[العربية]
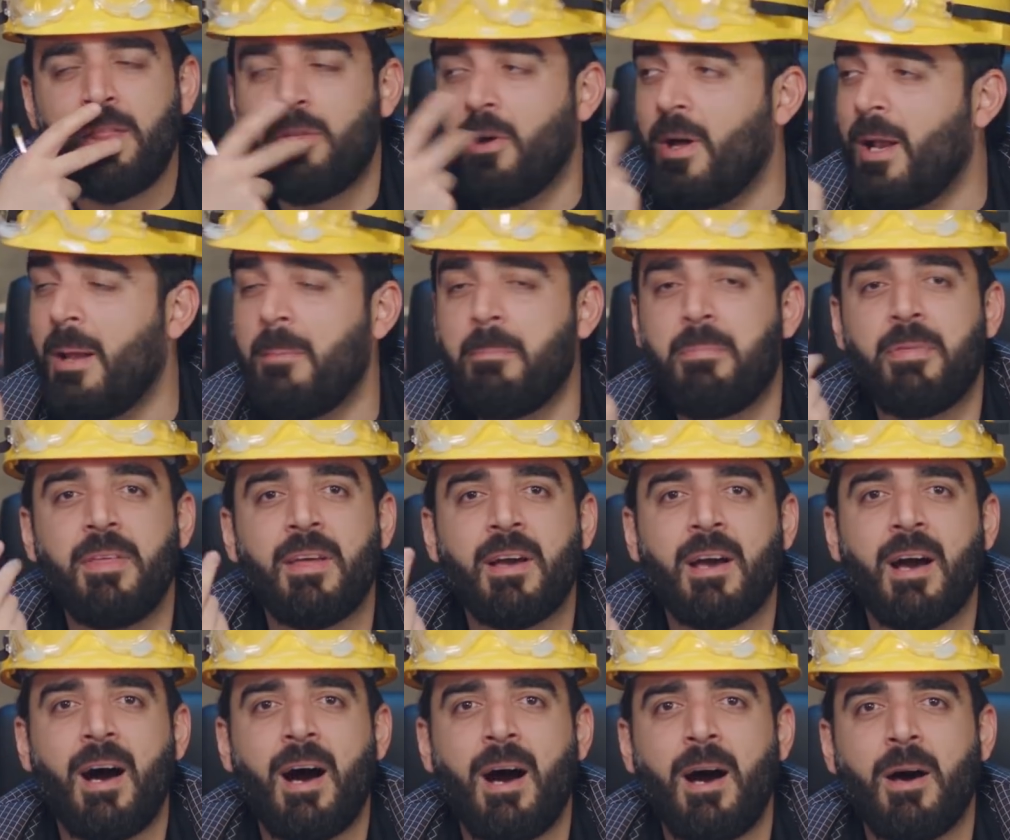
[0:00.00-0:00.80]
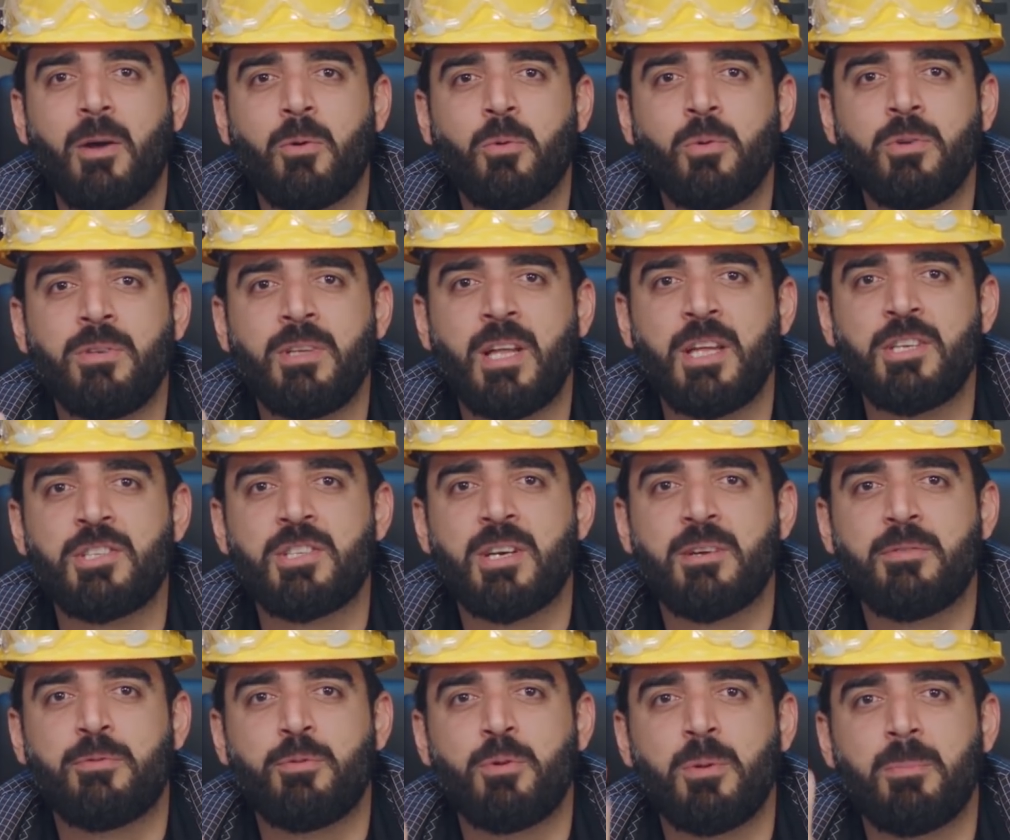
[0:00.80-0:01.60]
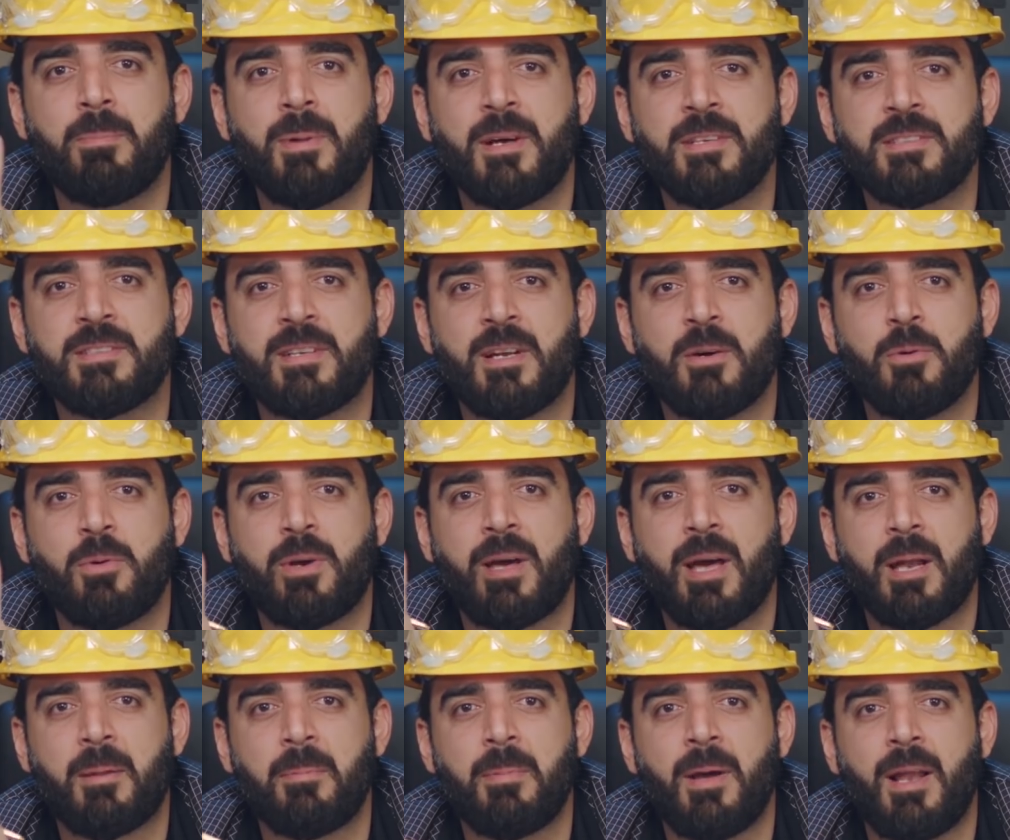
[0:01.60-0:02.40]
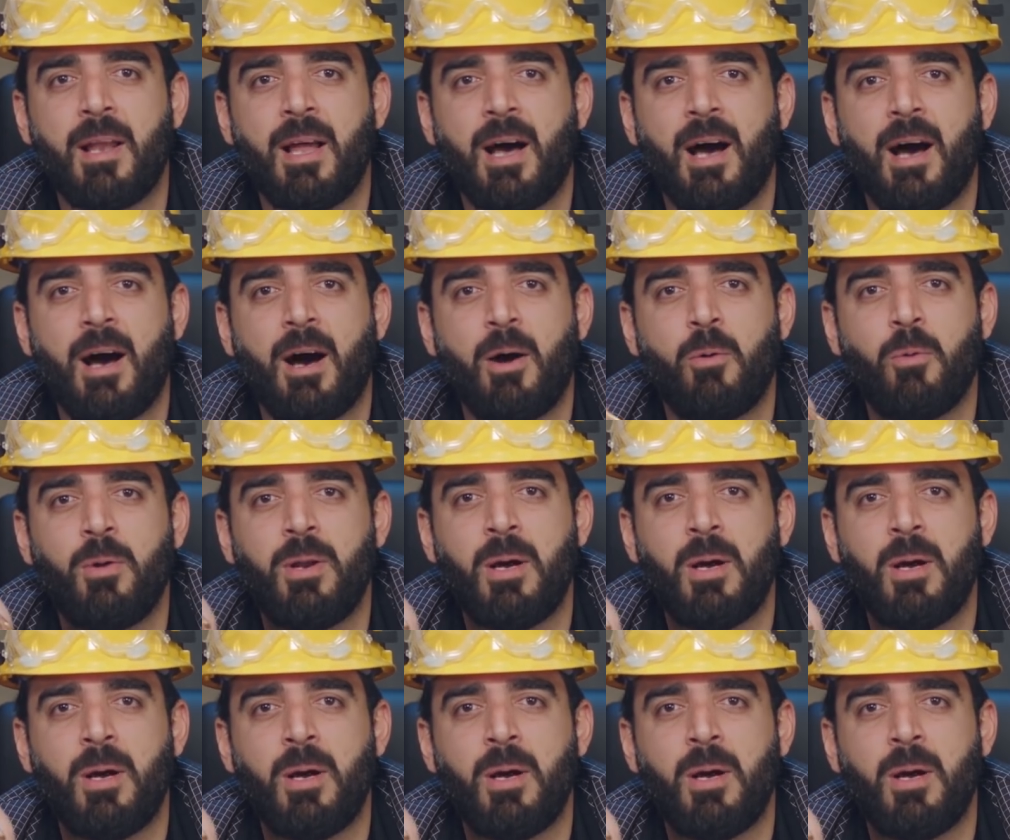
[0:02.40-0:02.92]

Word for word: ذولا بذقار والنجف والبصره وكربلاء